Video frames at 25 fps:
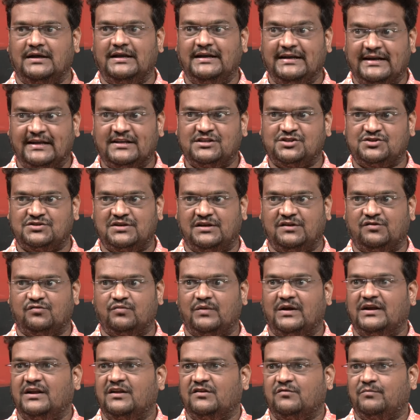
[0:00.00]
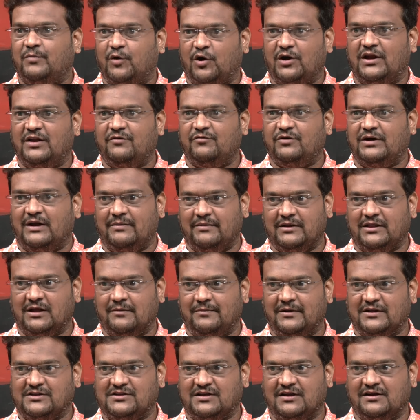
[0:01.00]
ఇండస్ట్రీస్ వన్ ఈజ్ బాలీవుడ్
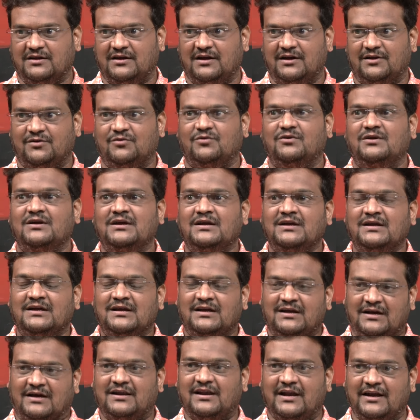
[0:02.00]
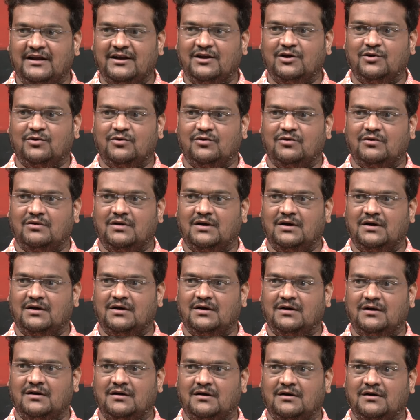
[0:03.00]
అమితాబ్ బచ్చన్ గారు రెండు
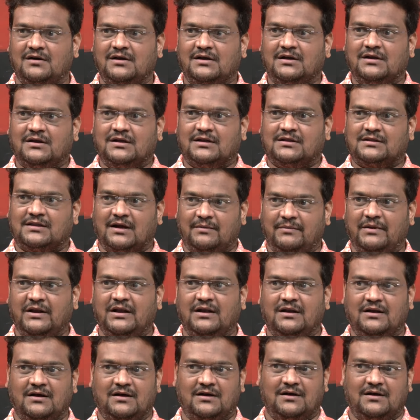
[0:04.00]
తమిళ్